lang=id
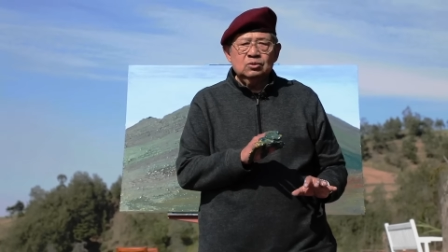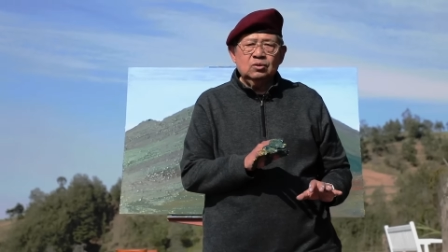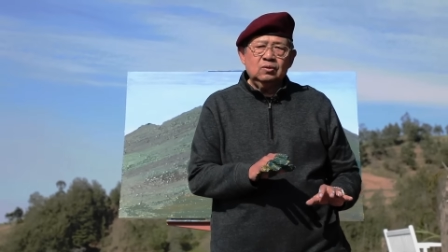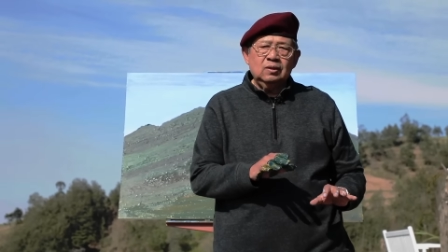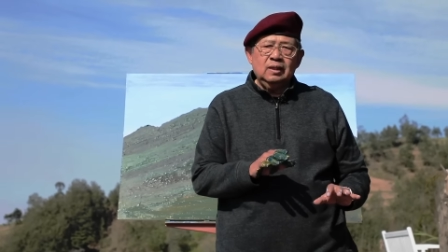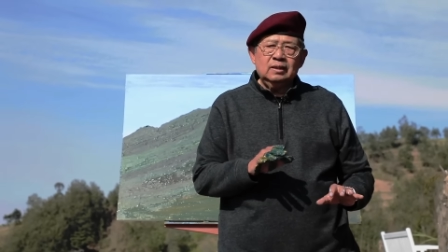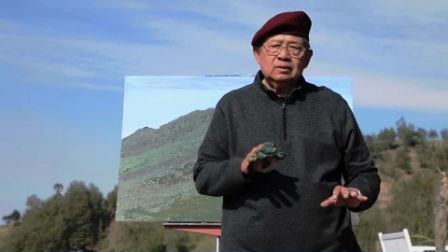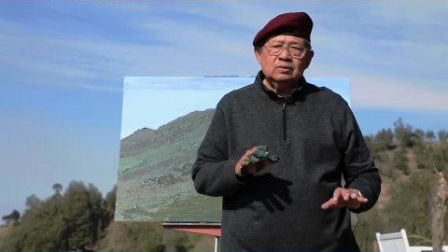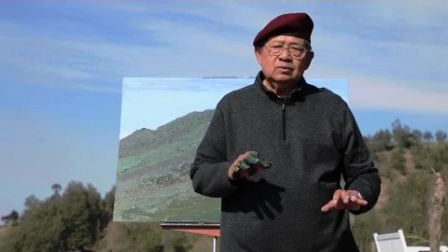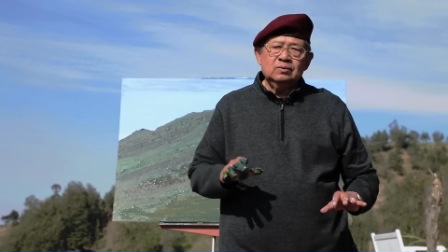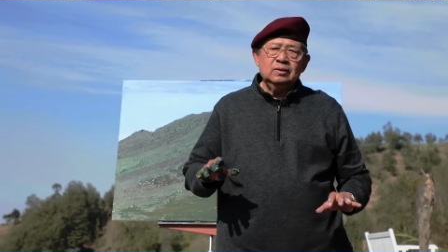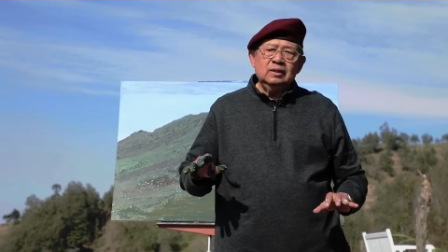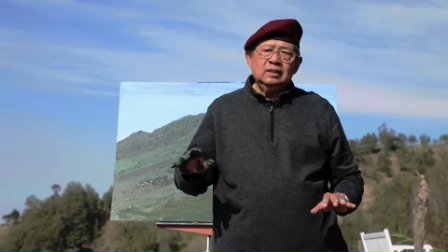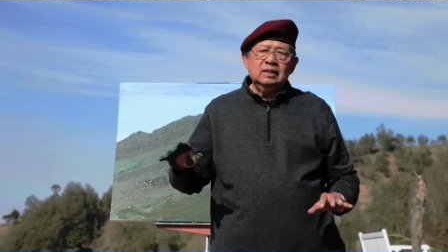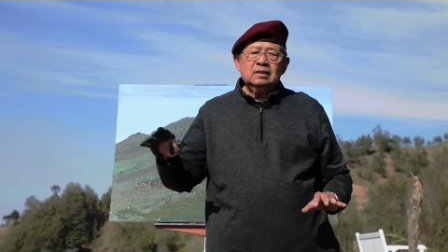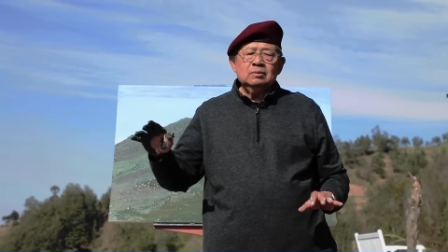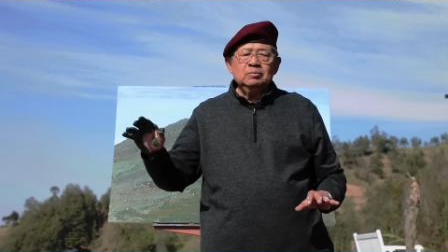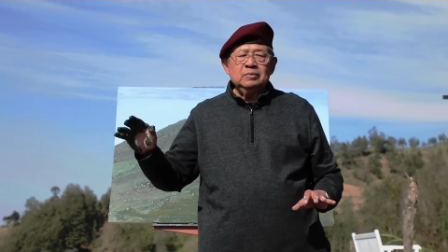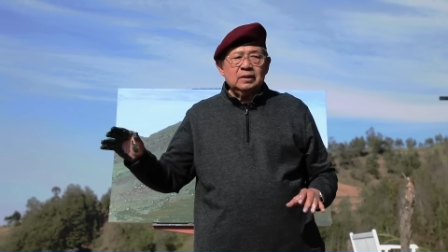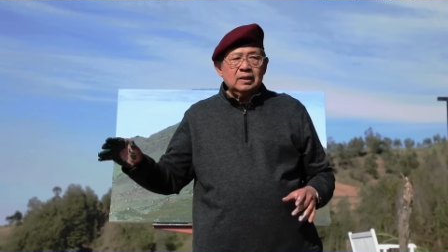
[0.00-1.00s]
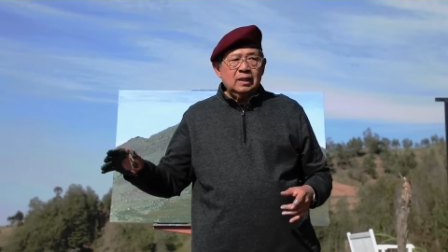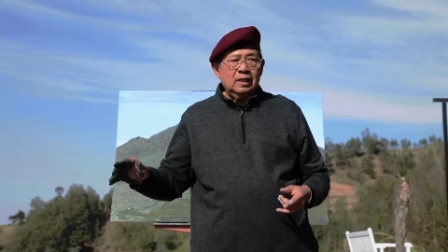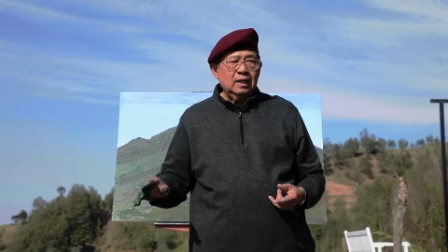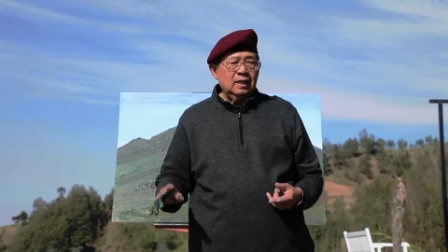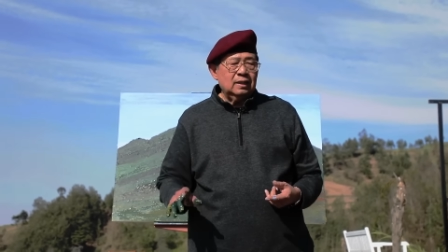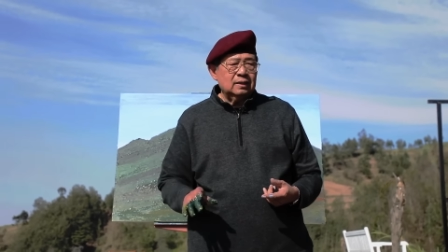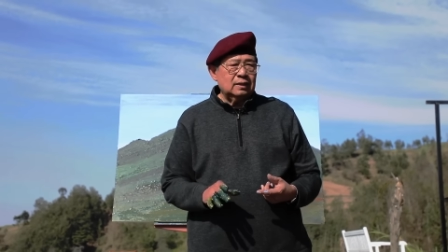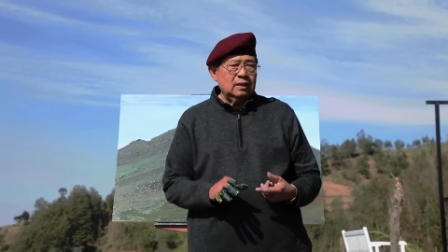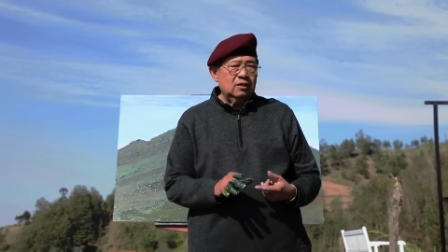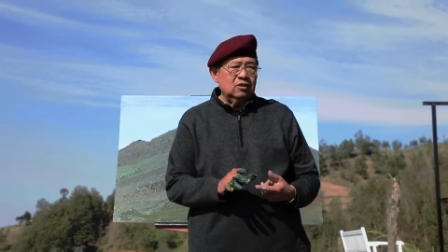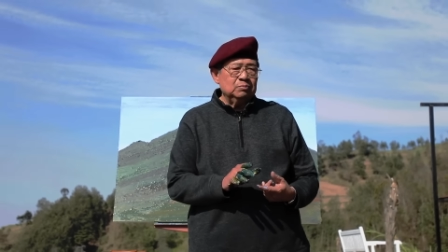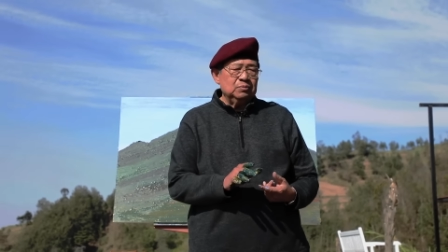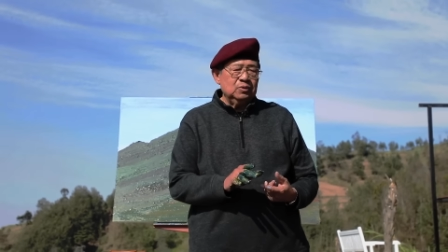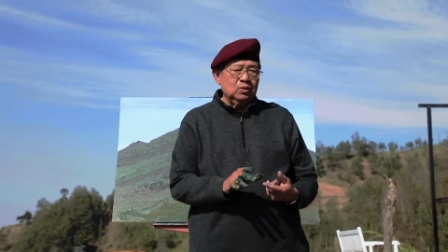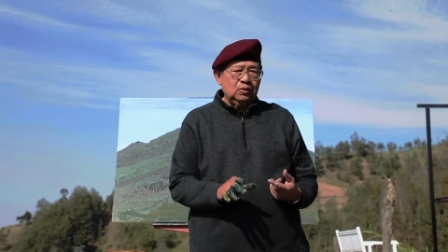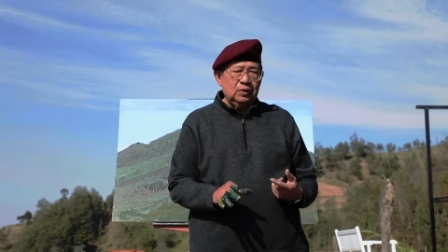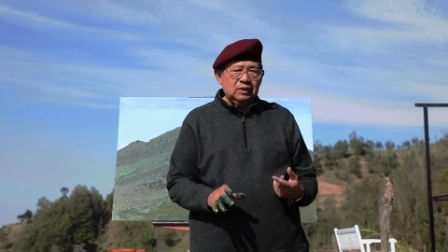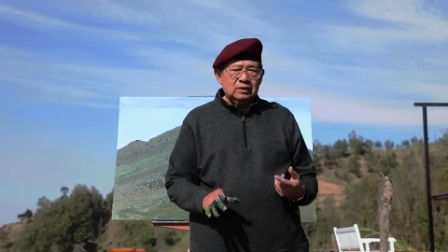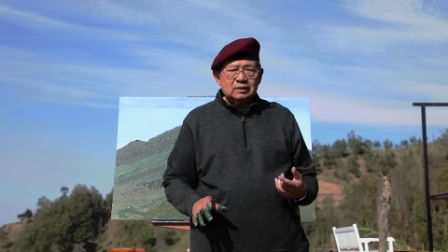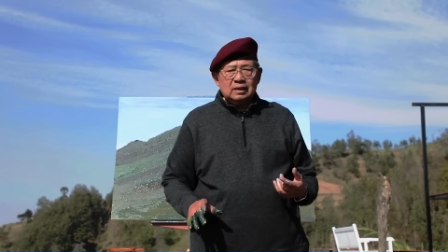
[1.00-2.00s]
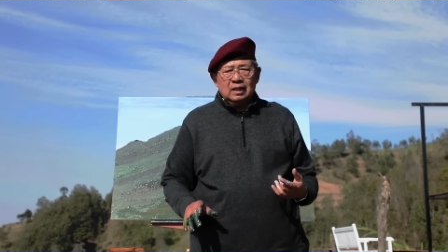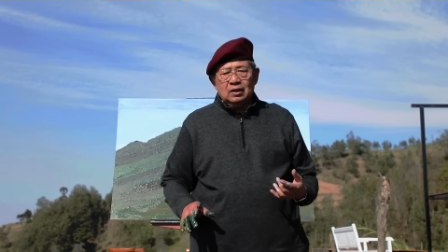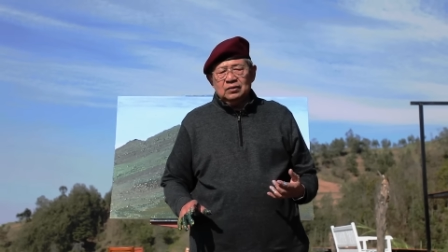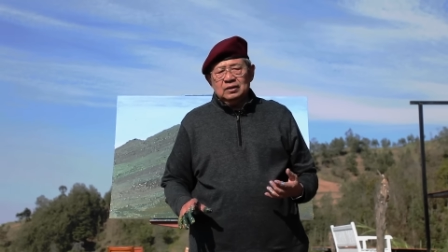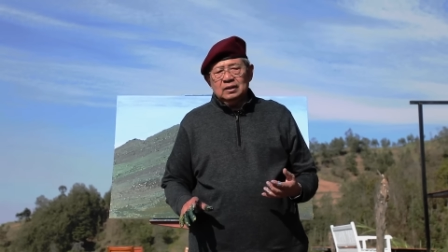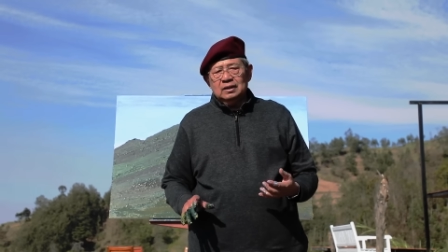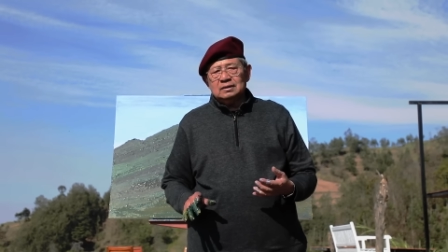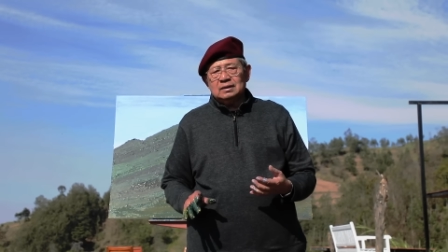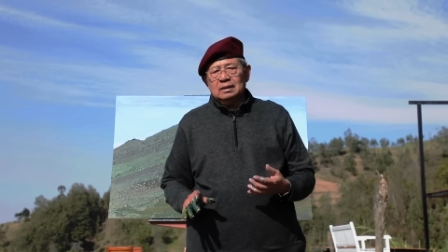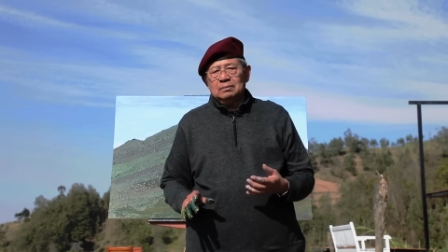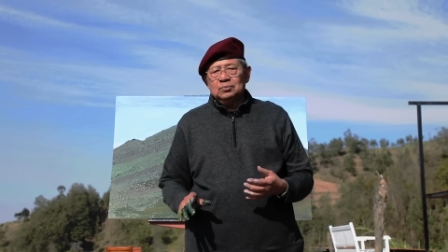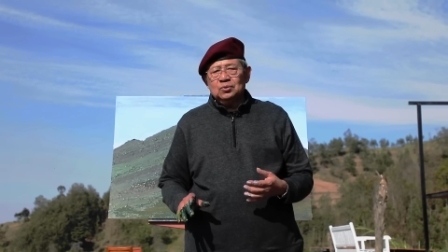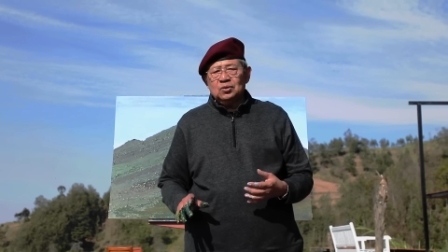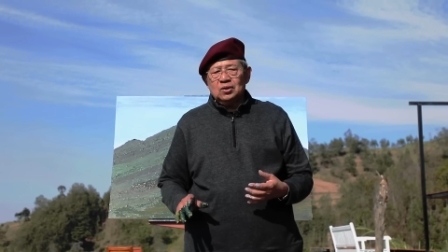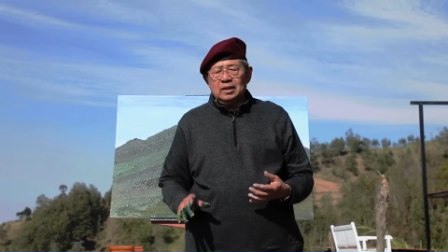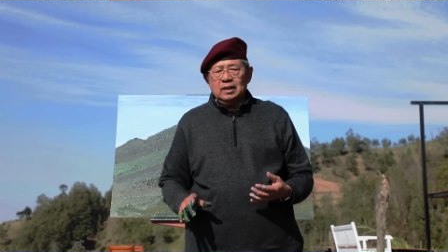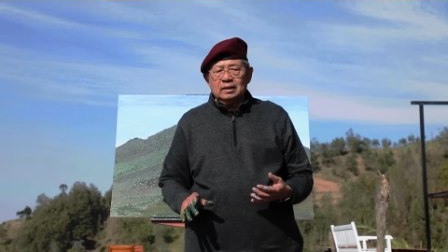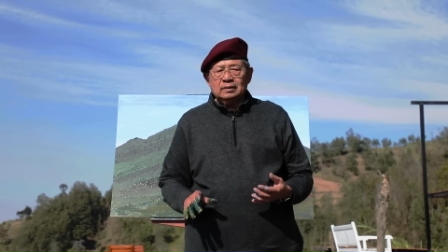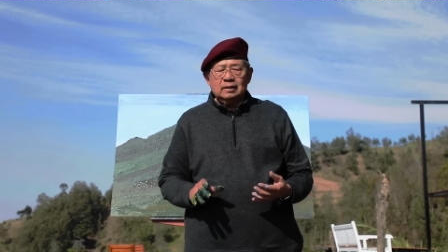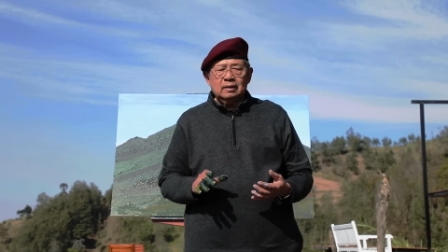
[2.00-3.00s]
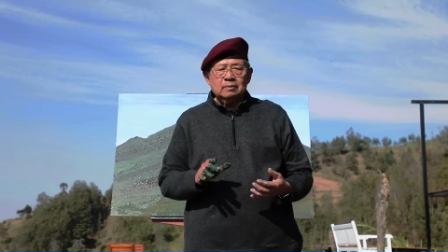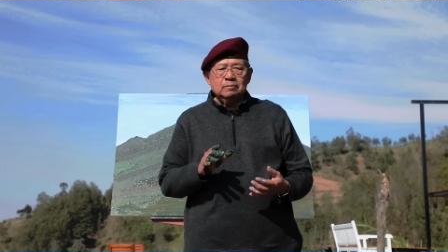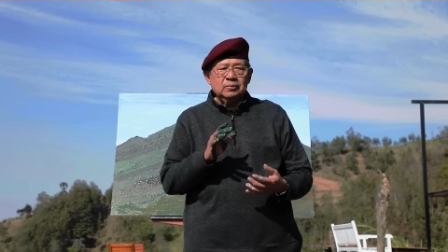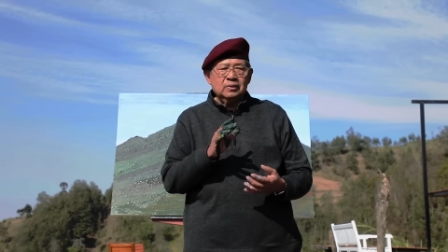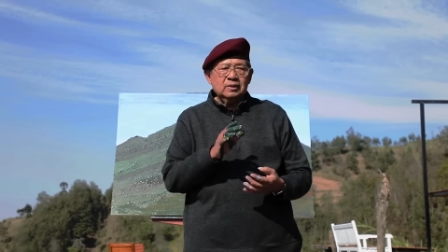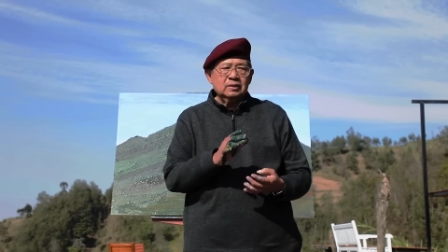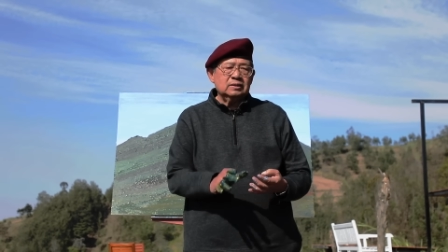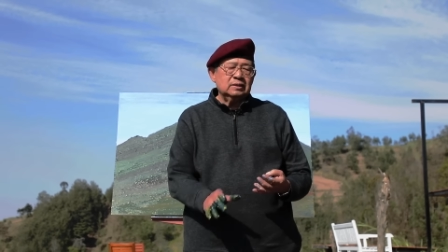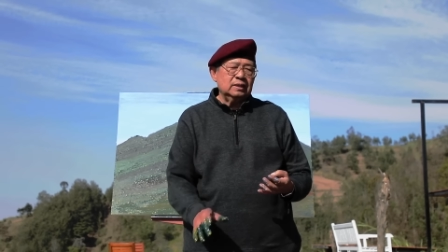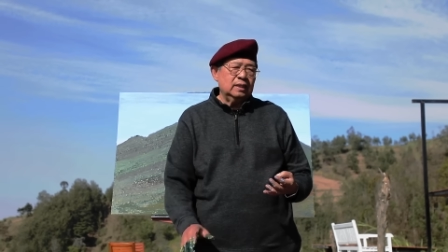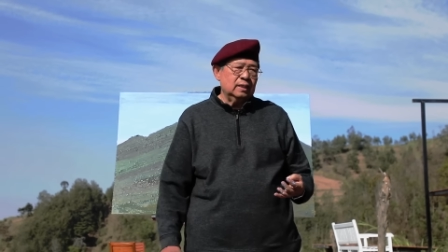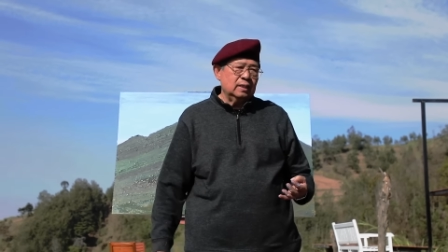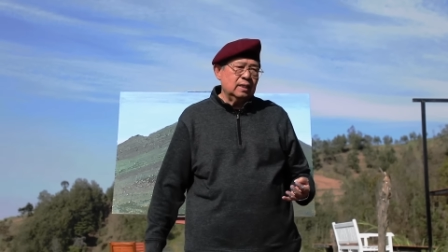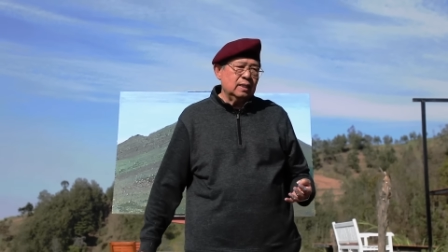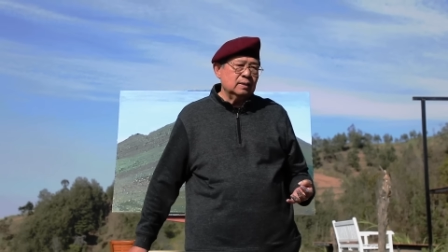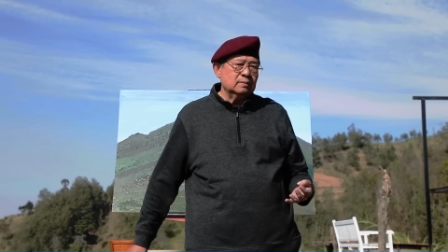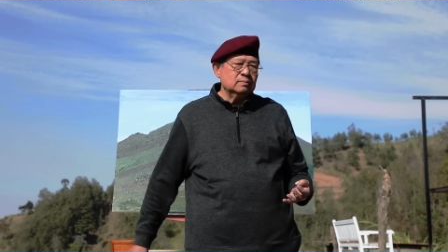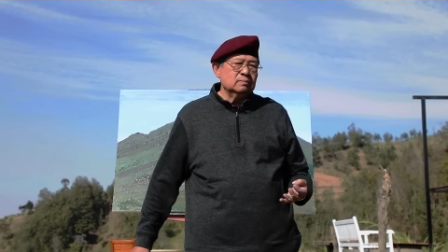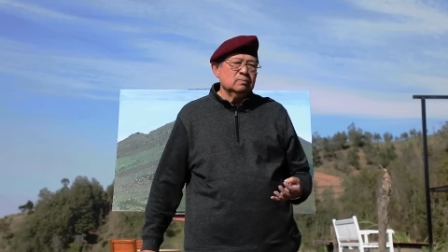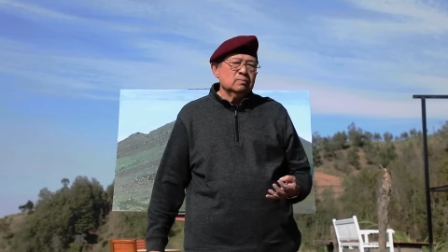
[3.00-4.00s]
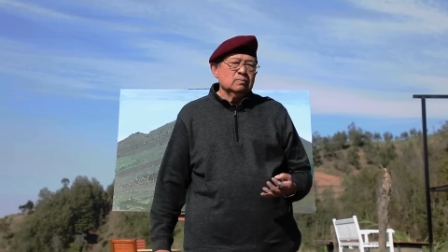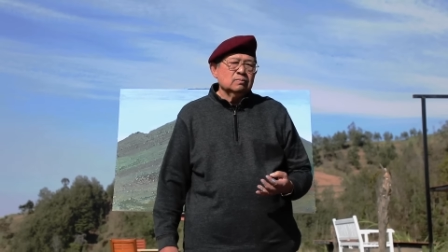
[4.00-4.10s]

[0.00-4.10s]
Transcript: coklat kuning kemerahan kalau pelukis tahu ini campuran antara burn sienna,